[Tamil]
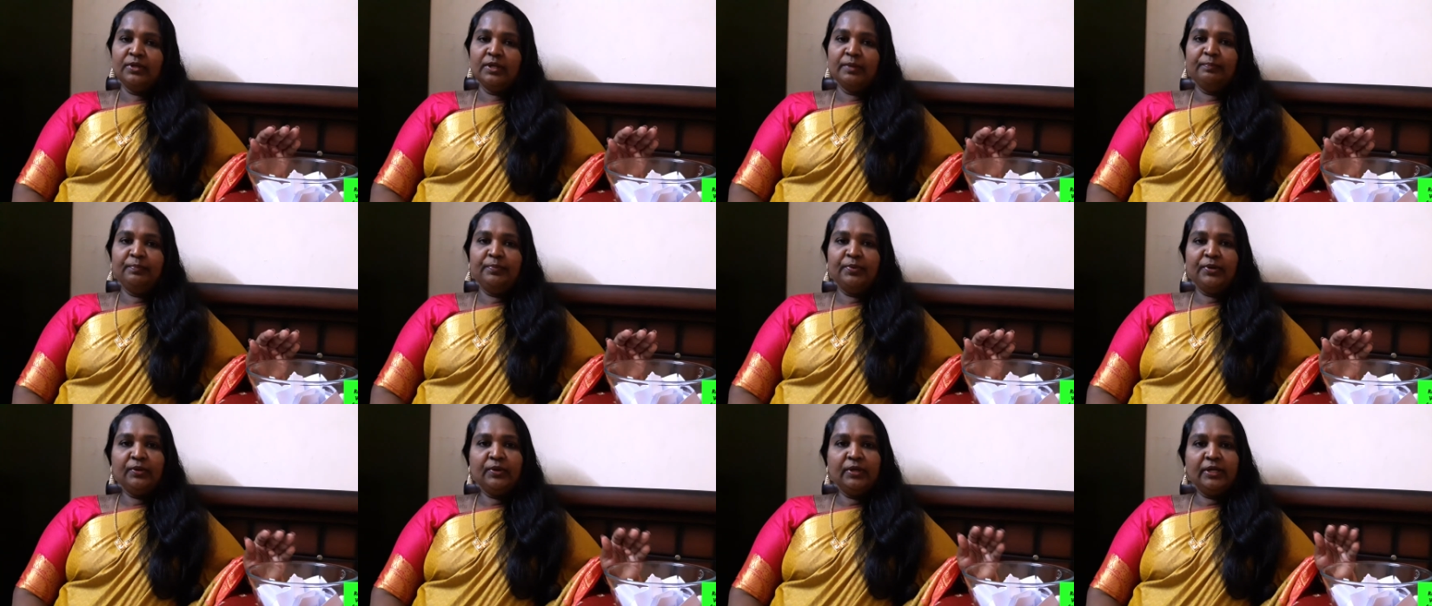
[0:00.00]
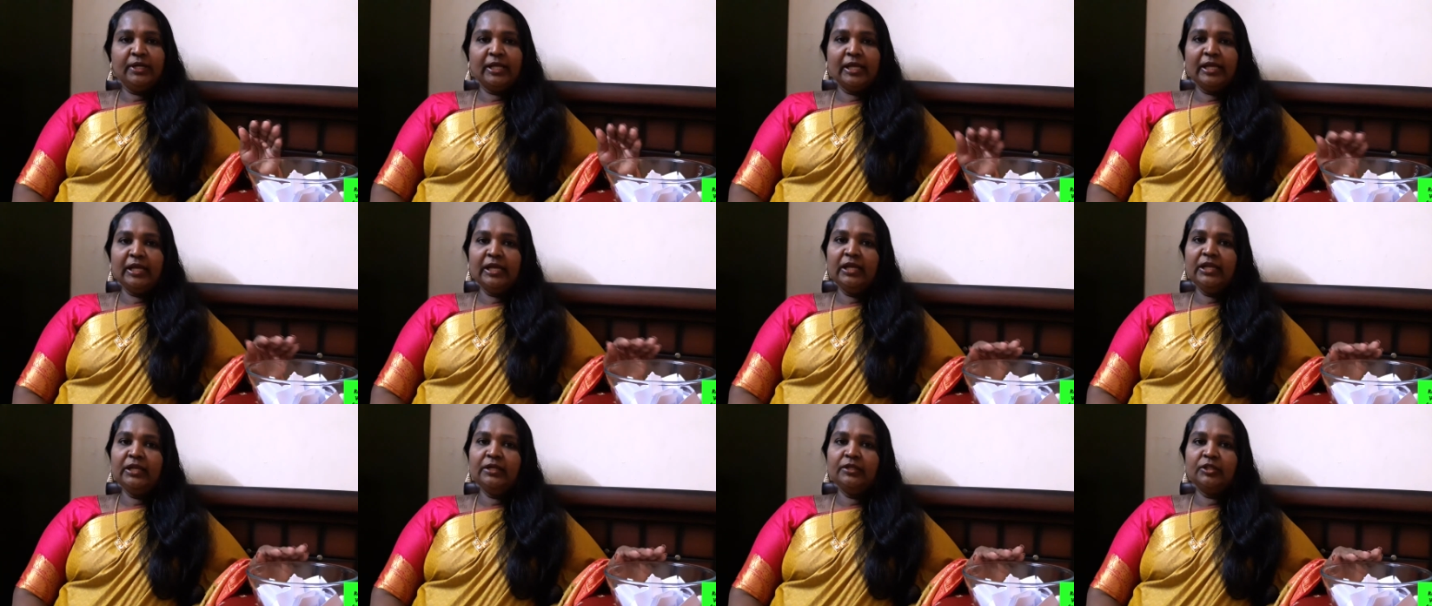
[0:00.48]
எப்படியும்
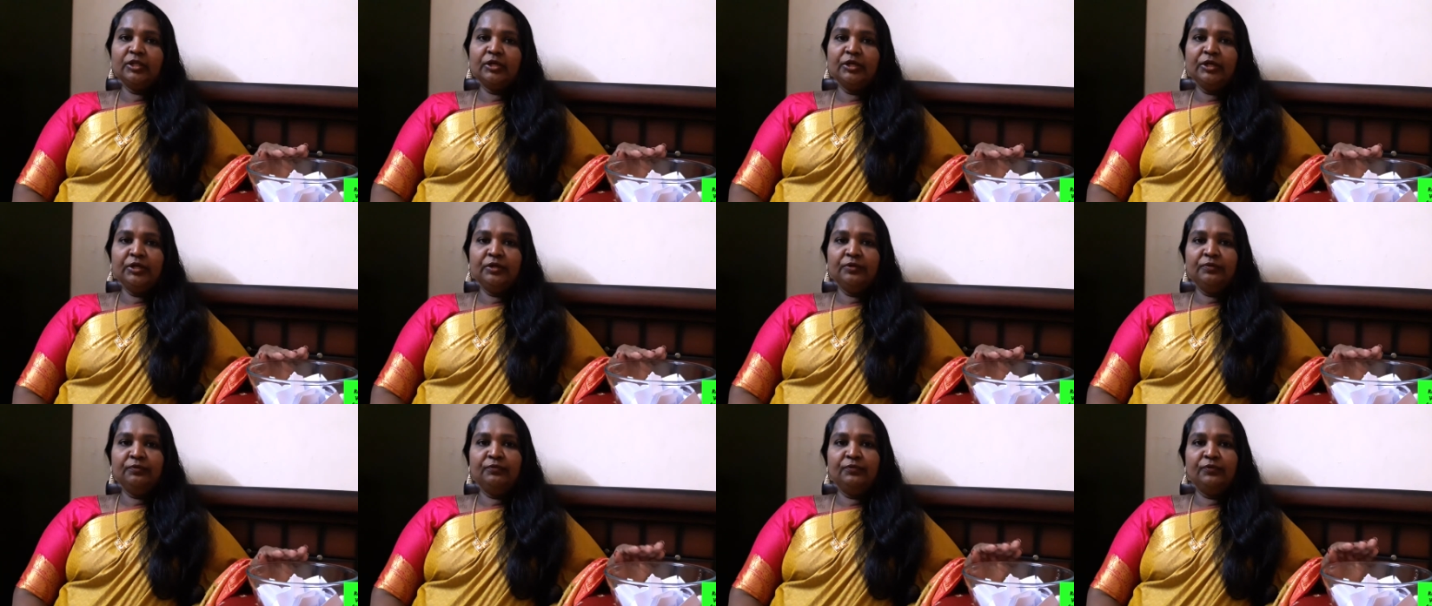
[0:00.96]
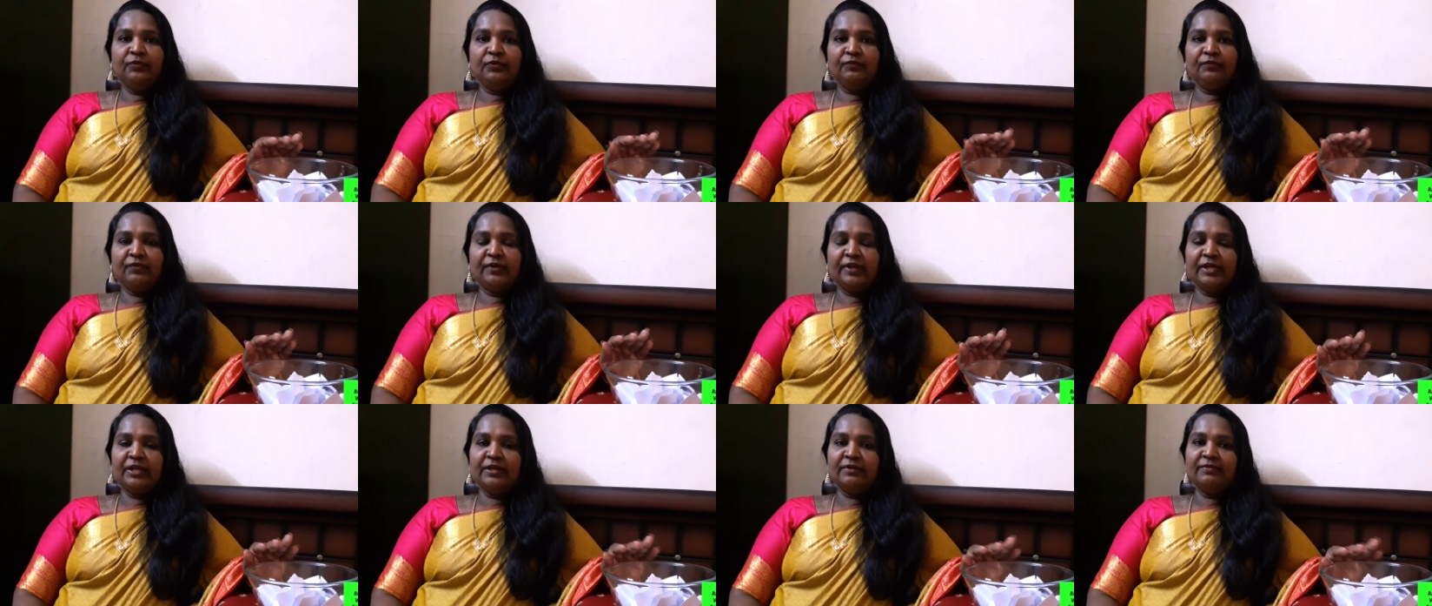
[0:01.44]
டெய்லி த்ரீ டு ஃபோர்
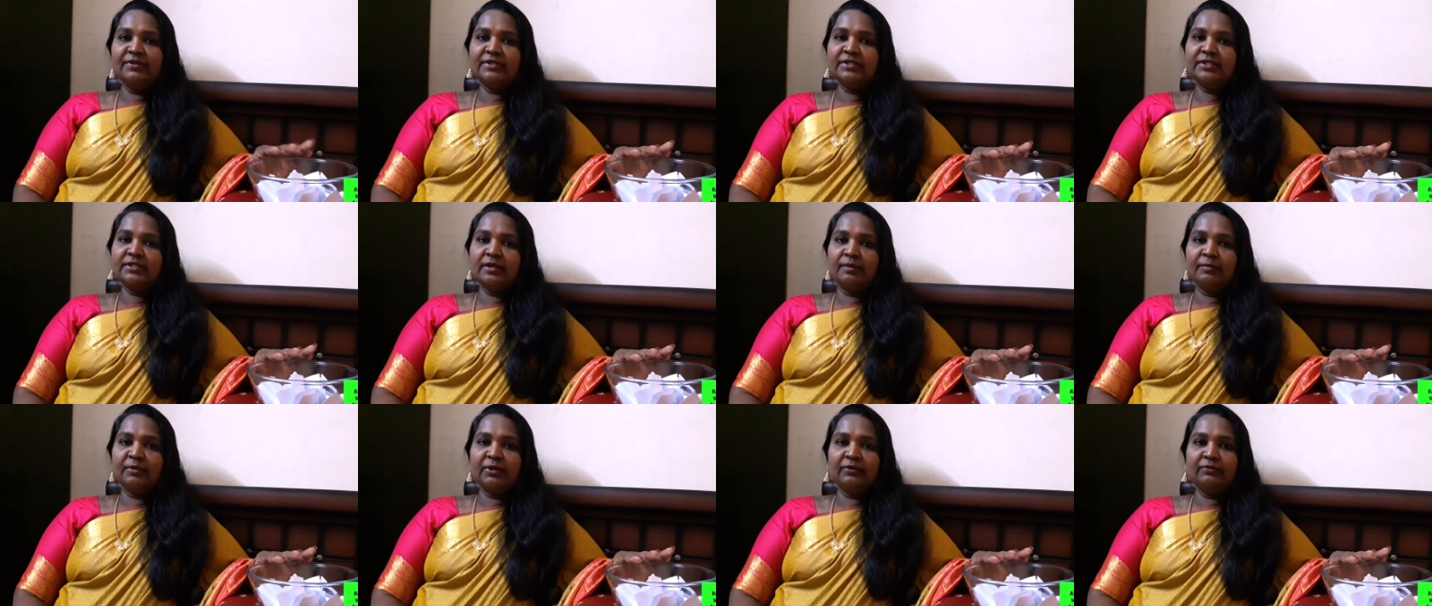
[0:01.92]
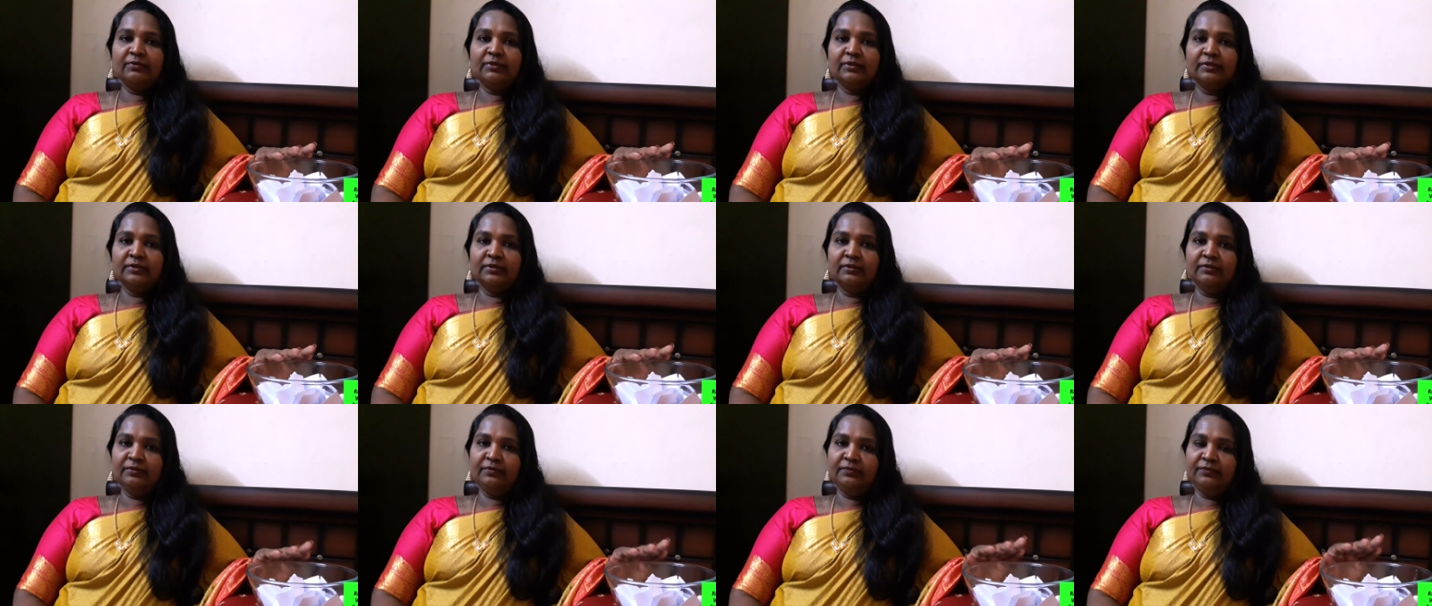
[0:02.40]
ஃபைவ் ஹவர்ஸ் நமக்கு
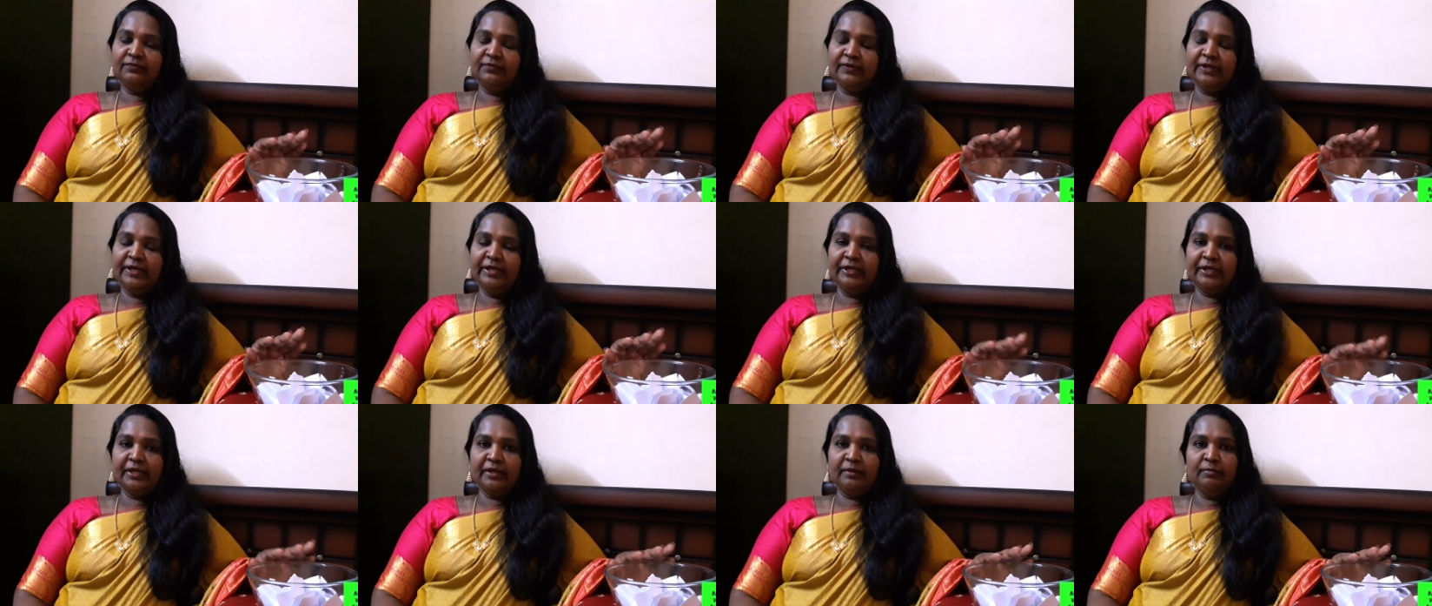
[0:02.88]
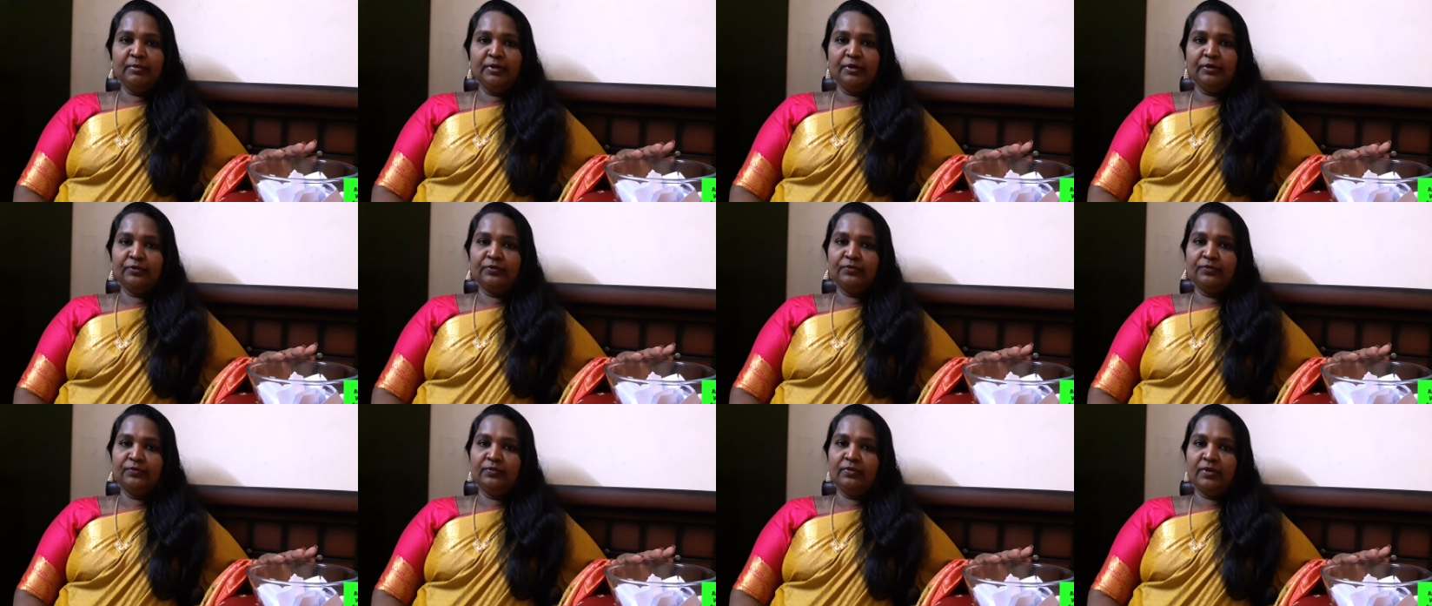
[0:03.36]
வந்து ஃப்ரீ டைம்
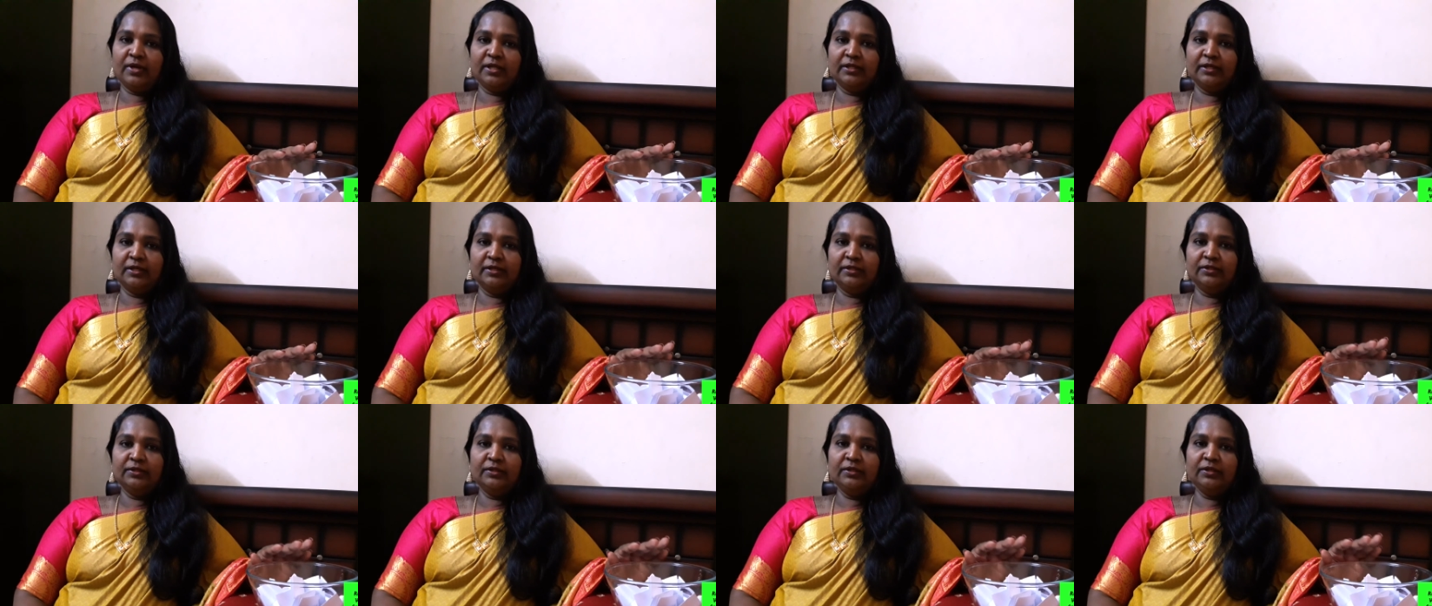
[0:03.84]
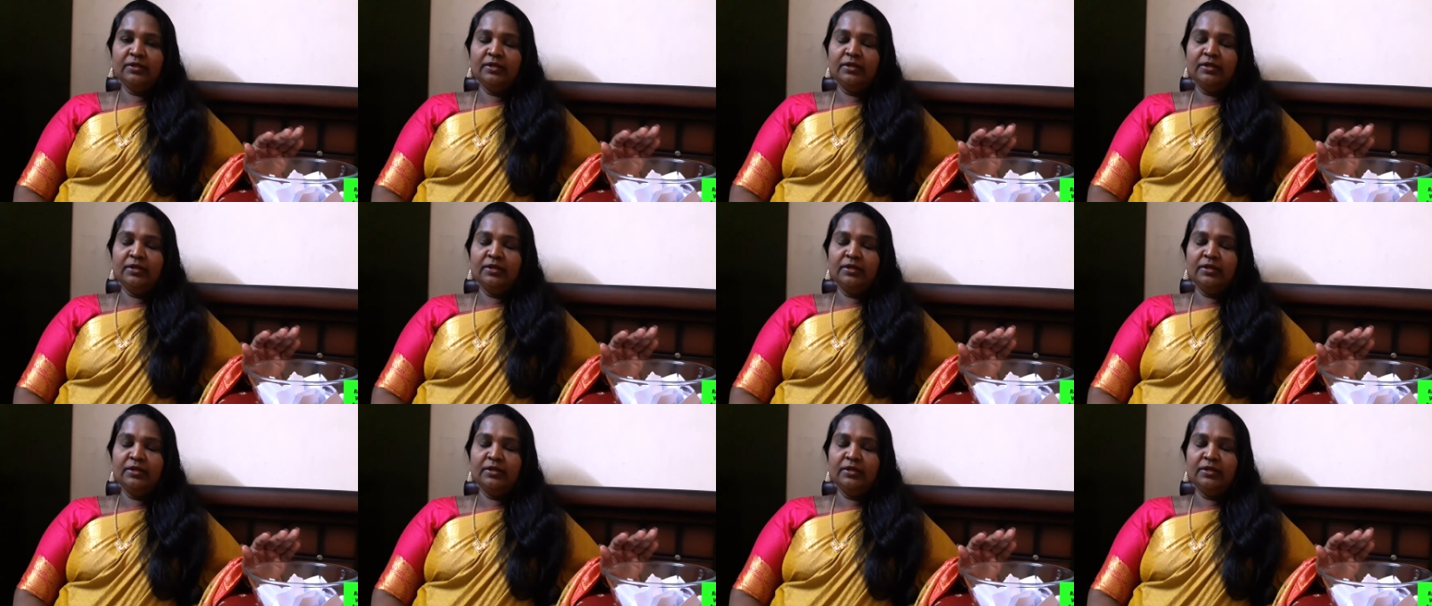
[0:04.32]
இருக்கும் அதாவது